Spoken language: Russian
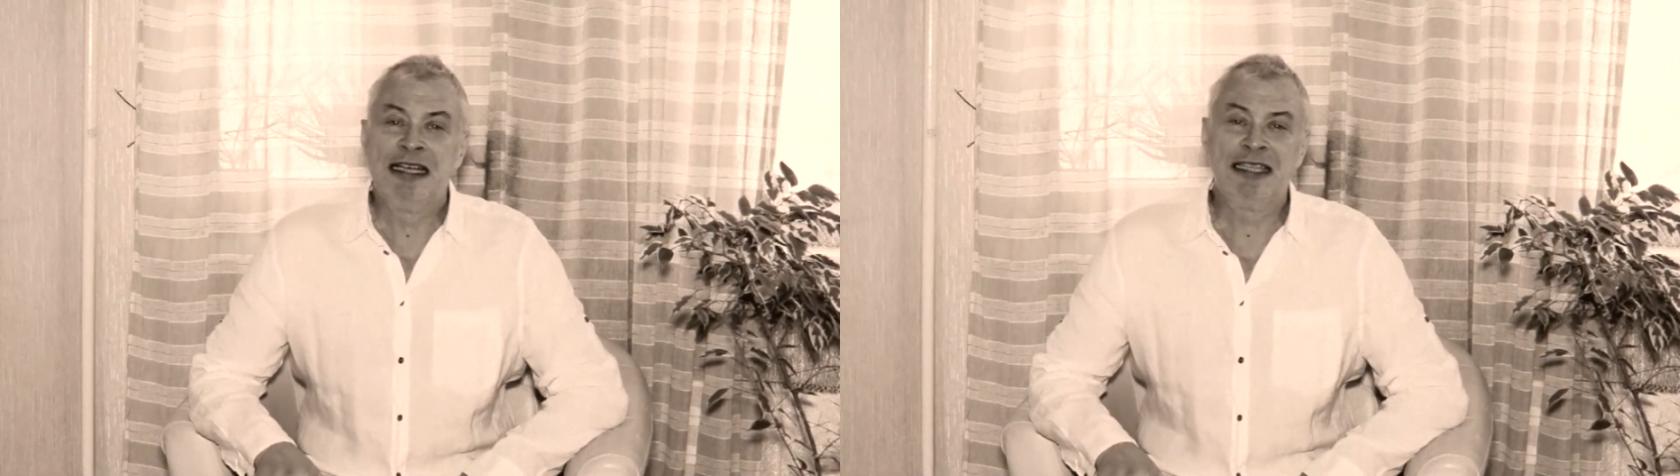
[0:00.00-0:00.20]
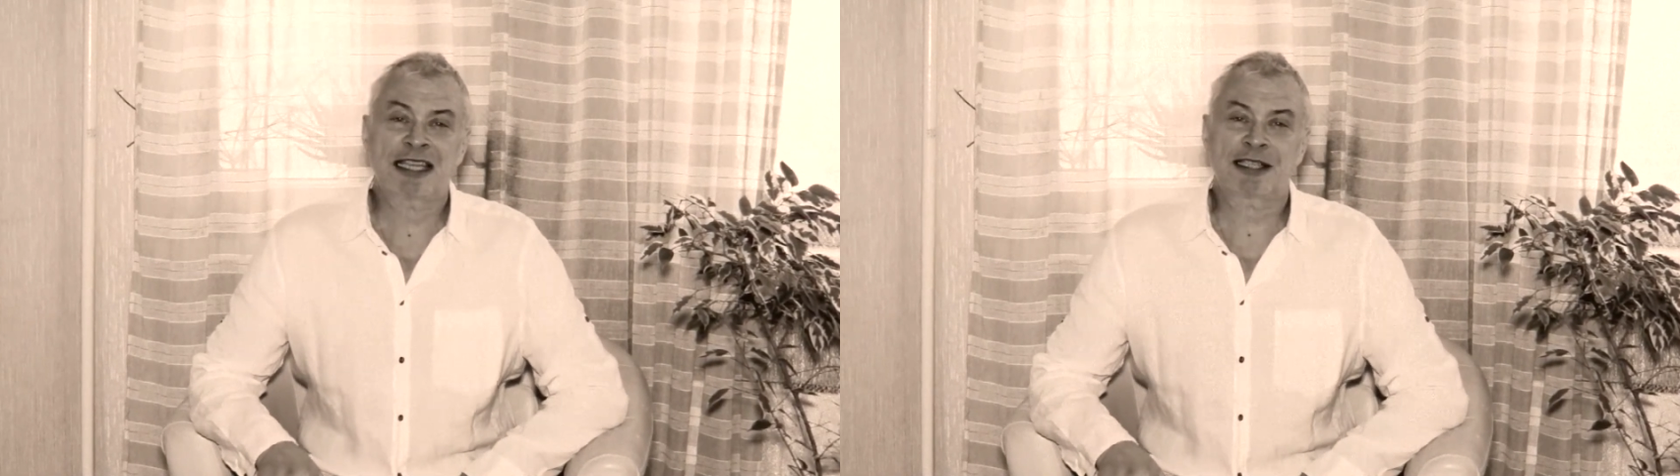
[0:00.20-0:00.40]

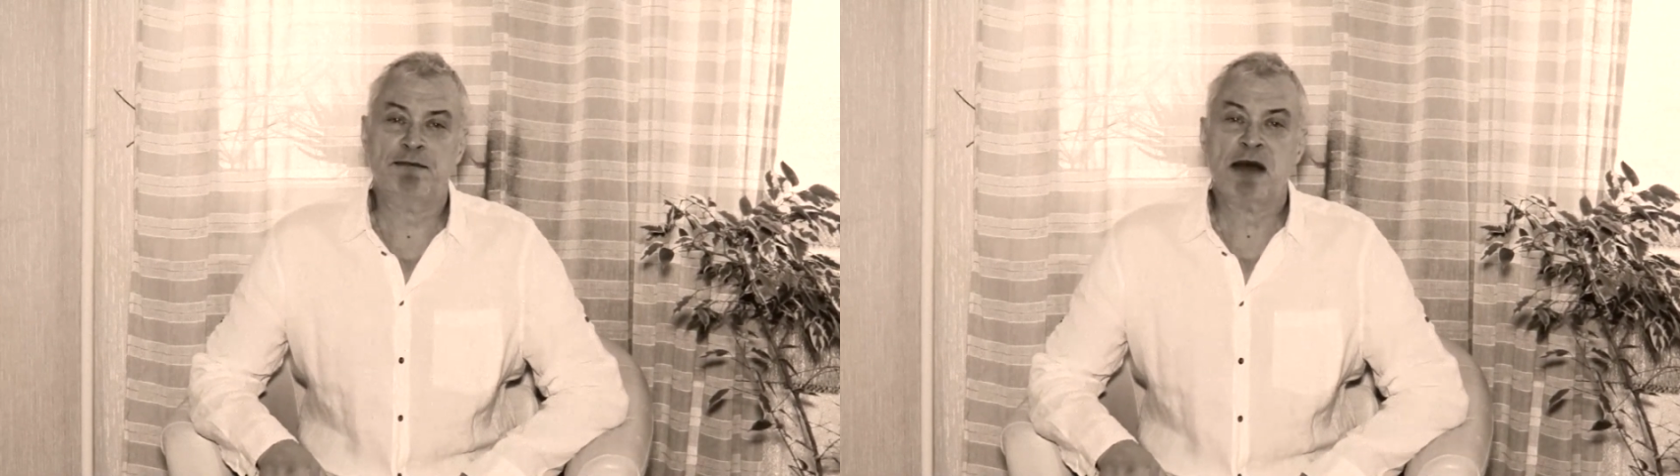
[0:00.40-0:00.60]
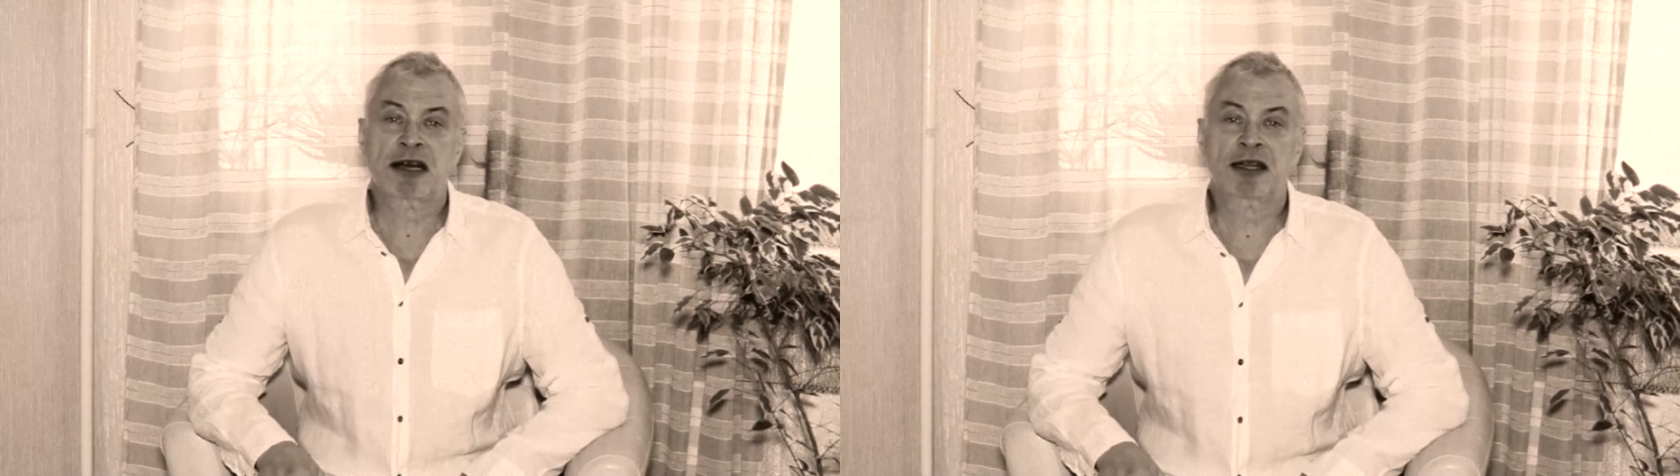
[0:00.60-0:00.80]
до
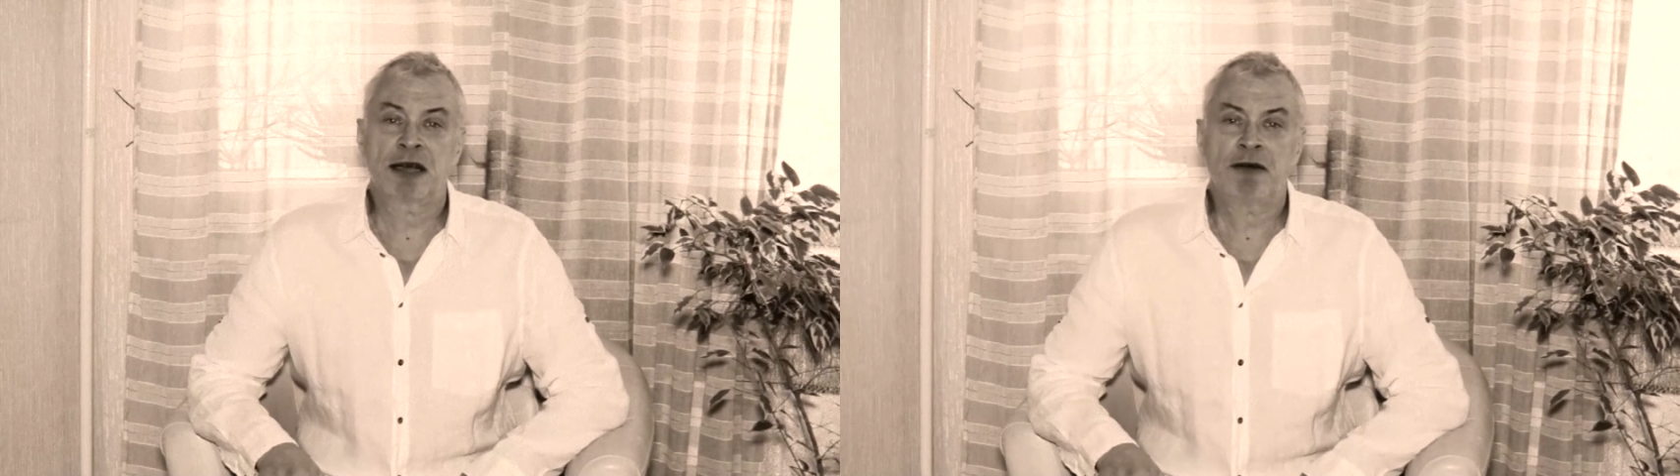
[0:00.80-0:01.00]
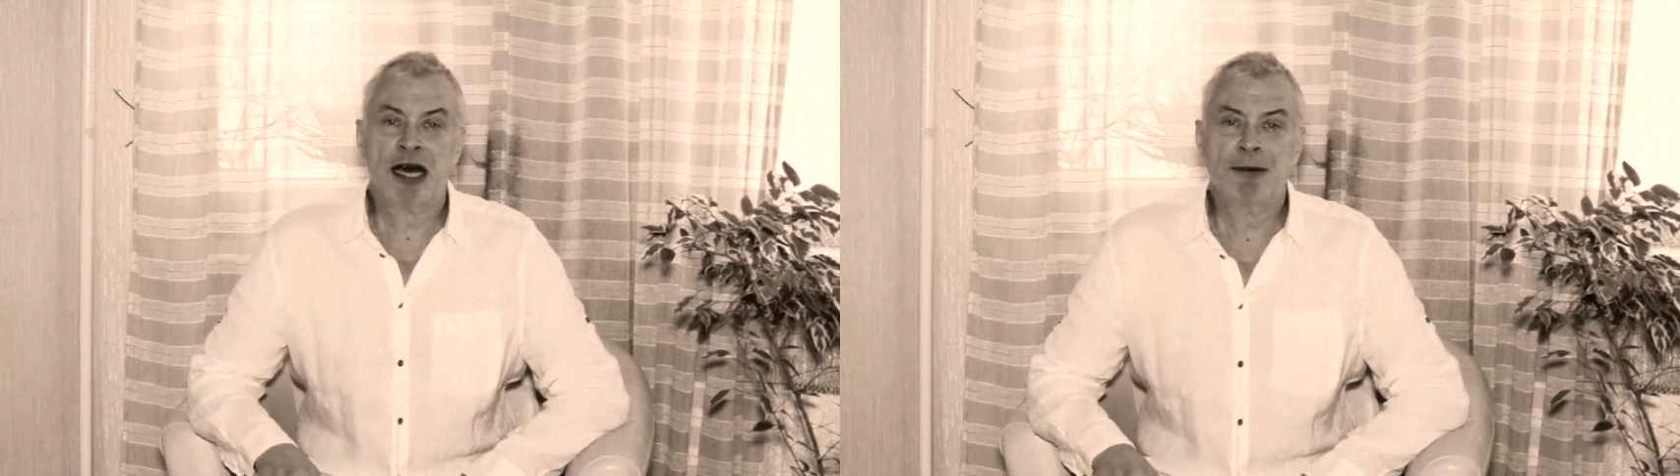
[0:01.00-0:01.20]

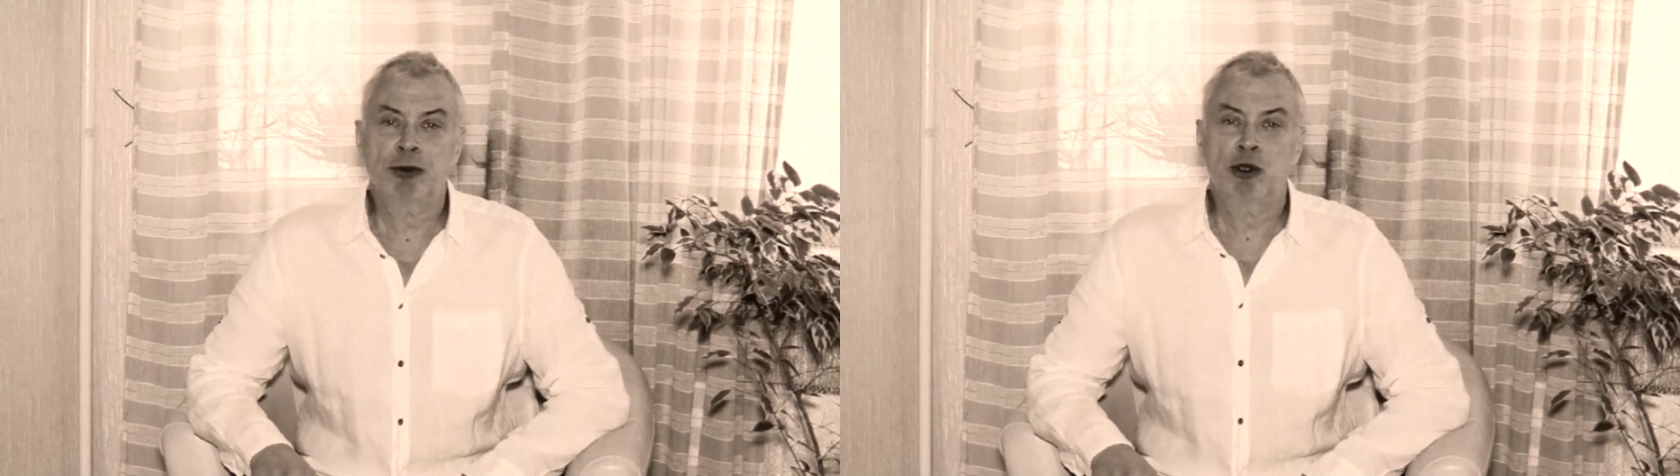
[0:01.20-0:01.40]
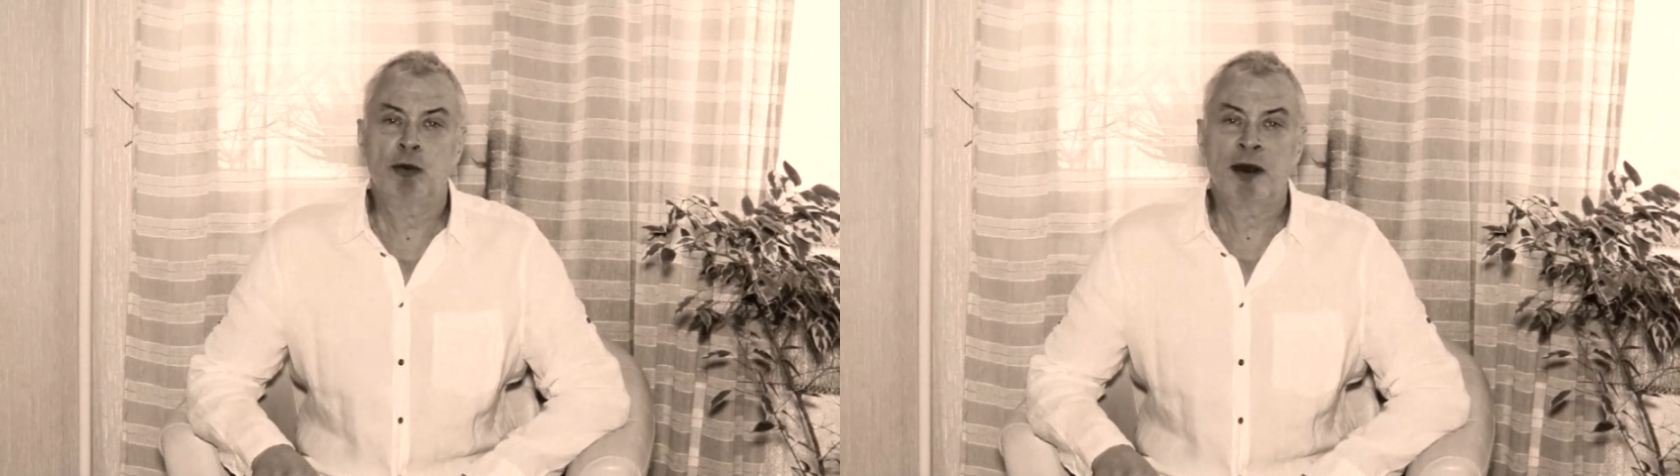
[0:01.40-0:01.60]
смертного
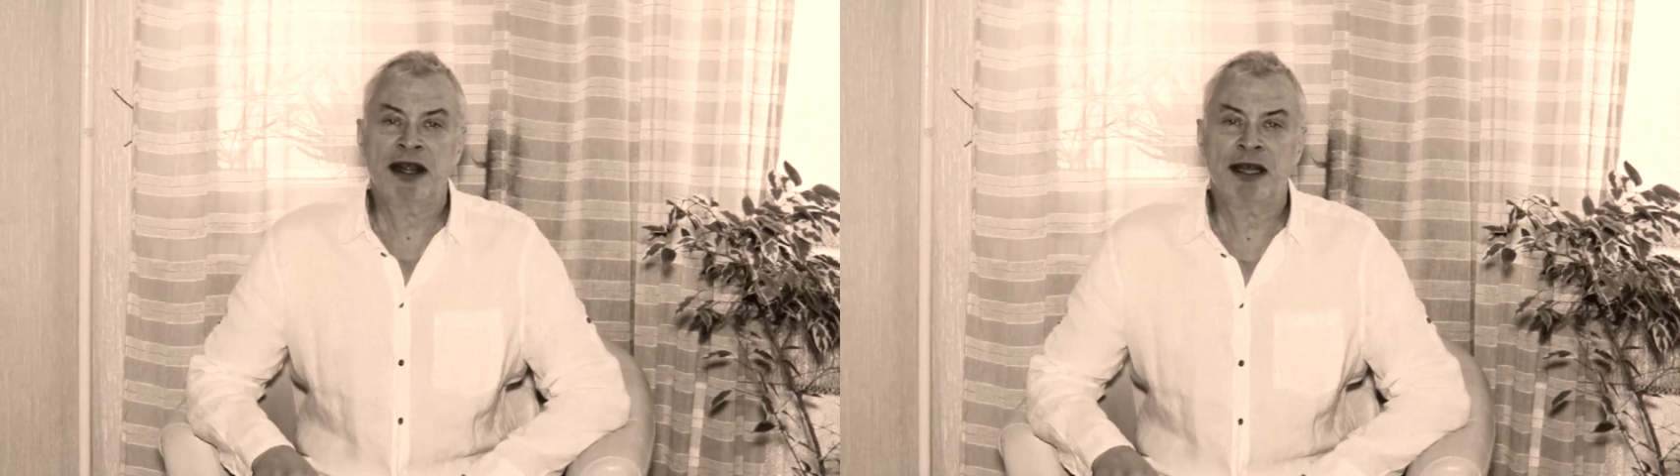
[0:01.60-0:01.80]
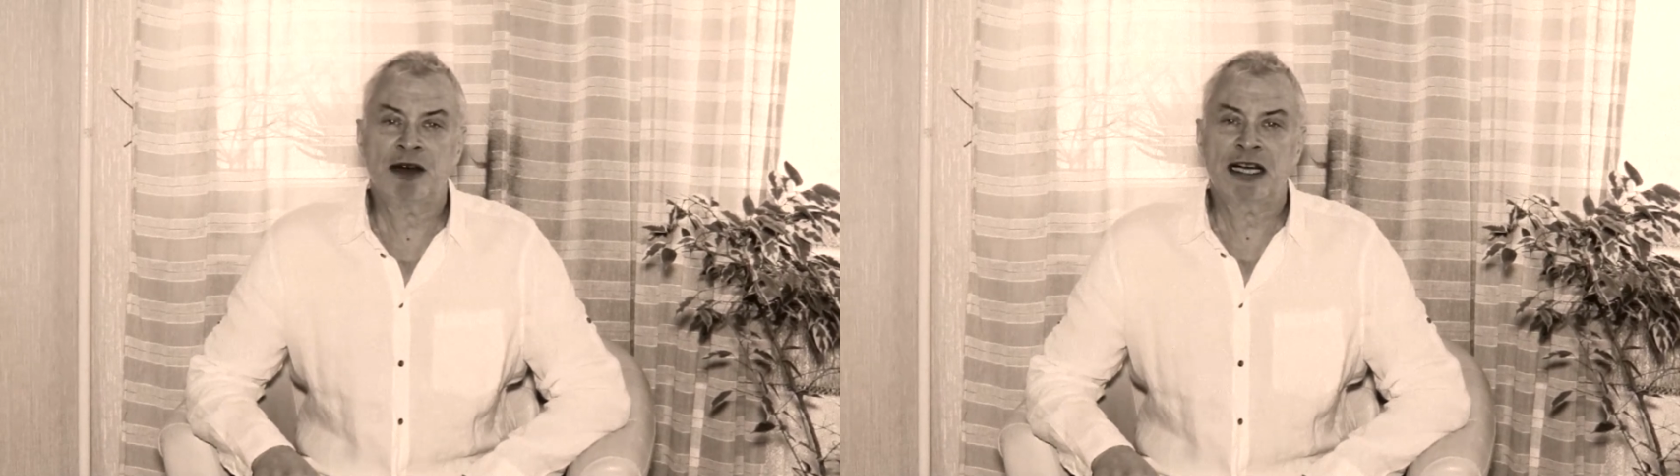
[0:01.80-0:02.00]

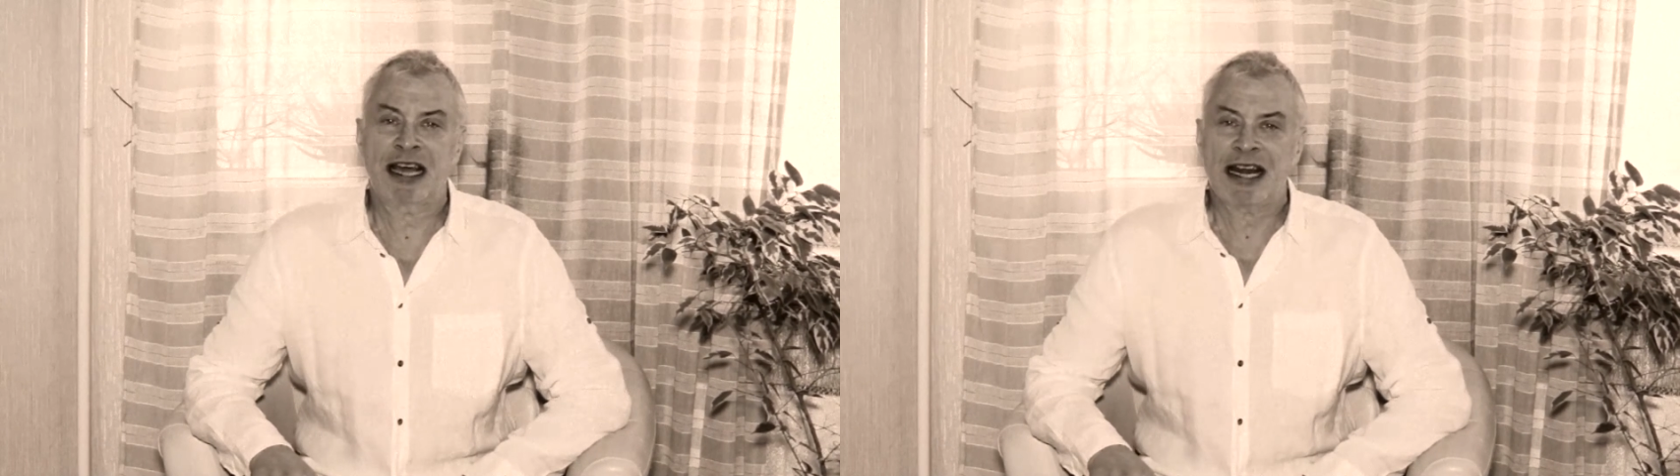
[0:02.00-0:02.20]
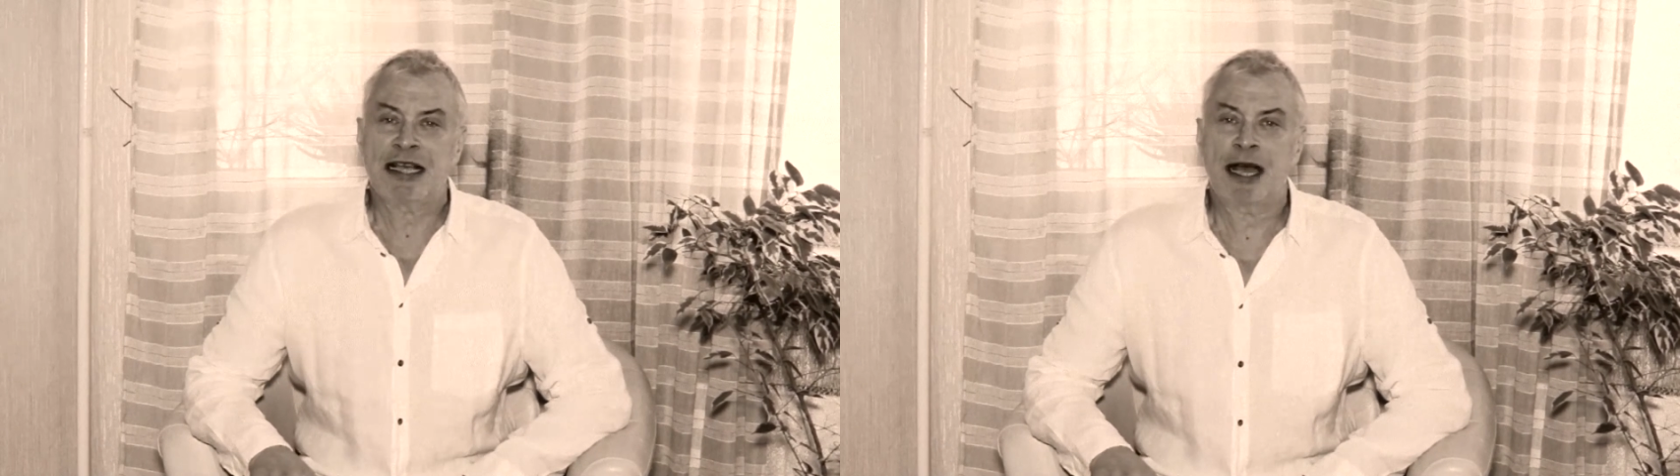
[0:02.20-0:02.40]
обдуманного
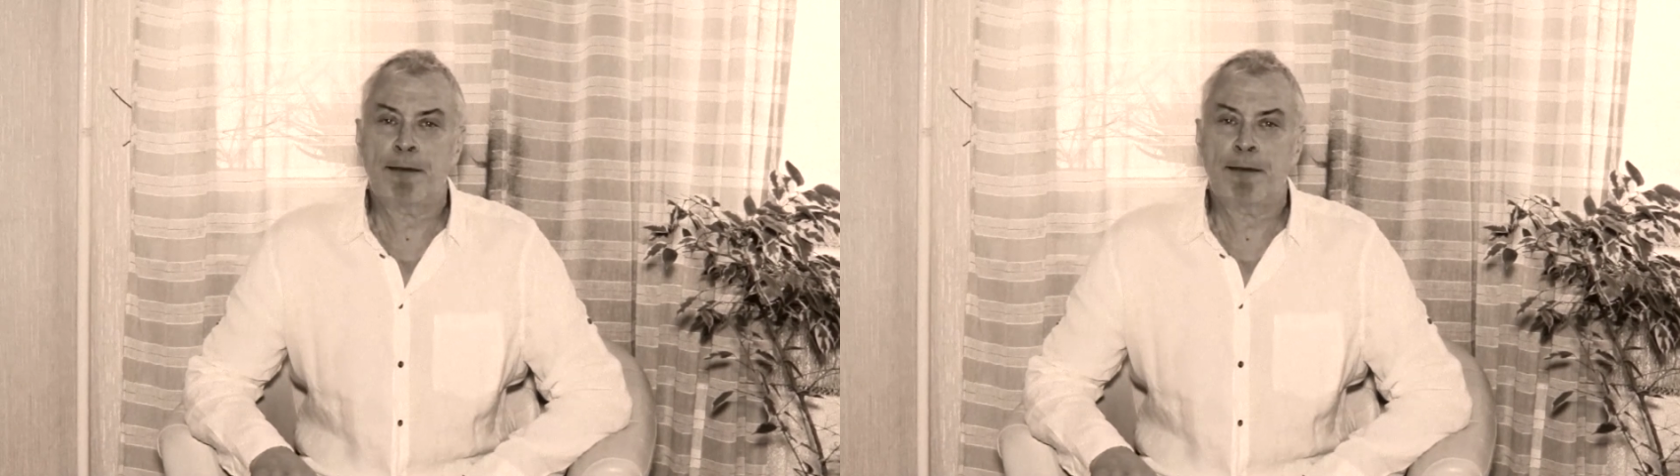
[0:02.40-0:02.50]
крика